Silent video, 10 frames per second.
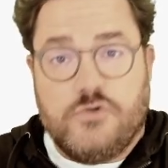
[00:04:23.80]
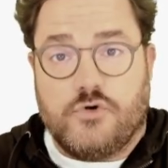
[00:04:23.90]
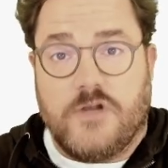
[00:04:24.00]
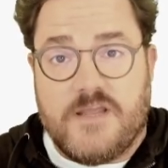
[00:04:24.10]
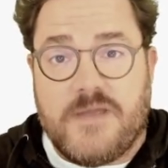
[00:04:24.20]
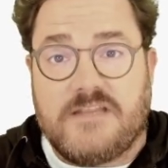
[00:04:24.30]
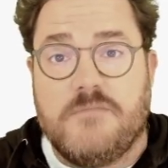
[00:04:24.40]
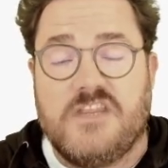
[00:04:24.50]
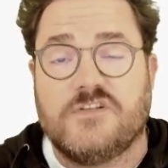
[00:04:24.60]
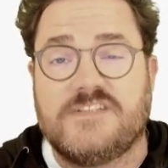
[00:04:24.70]
je le
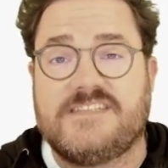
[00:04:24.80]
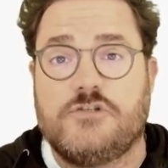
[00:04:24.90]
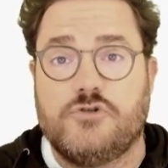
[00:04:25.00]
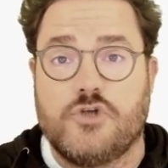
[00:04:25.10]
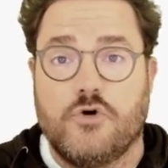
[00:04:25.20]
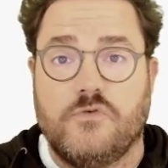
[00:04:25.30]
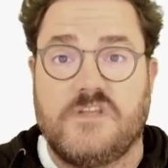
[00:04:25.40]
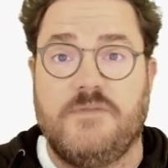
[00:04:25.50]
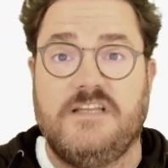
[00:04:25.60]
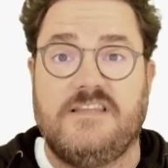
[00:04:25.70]
répète, mais dans Sedge 100 en
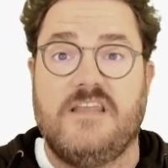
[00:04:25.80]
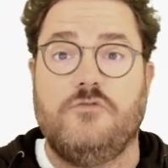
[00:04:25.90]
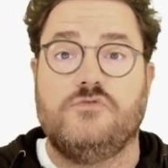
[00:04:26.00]
comptabilité,